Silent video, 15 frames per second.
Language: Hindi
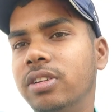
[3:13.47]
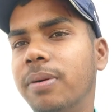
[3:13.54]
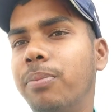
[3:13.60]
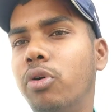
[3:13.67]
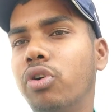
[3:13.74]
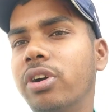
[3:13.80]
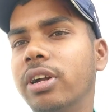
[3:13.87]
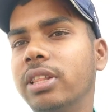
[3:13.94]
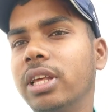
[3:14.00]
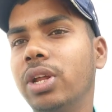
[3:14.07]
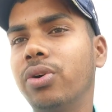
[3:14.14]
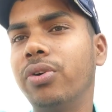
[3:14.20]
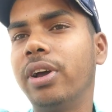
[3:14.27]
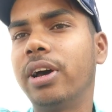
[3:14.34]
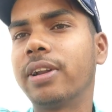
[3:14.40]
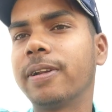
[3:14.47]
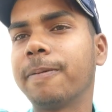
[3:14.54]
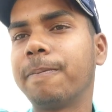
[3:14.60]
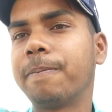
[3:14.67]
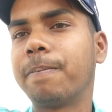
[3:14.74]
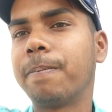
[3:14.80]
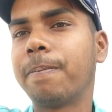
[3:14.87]
सपोर्ट करते रहो यार
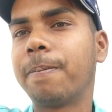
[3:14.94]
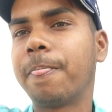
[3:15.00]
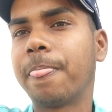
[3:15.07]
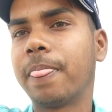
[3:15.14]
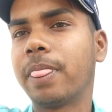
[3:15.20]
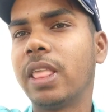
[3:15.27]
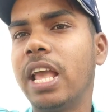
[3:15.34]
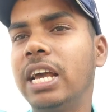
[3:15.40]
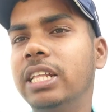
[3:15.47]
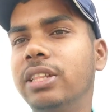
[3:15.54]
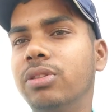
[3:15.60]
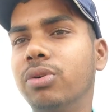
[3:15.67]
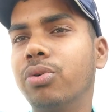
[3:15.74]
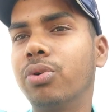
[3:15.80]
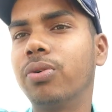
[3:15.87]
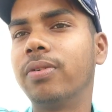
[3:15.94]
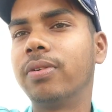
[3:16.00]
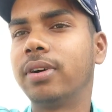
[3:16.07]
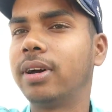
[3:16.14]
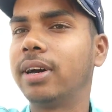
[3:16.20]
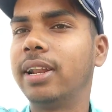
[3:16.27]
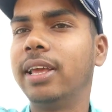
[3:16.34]
एक दिन तो ग्रो
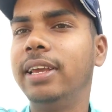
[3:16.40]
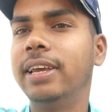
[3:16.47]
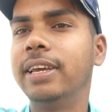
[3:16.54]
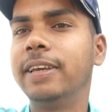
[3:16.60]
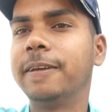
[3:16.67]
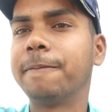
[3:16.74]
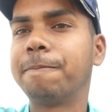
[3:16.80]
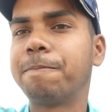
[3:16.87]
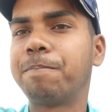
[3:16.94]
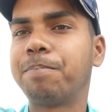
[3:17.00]
करेंगे ही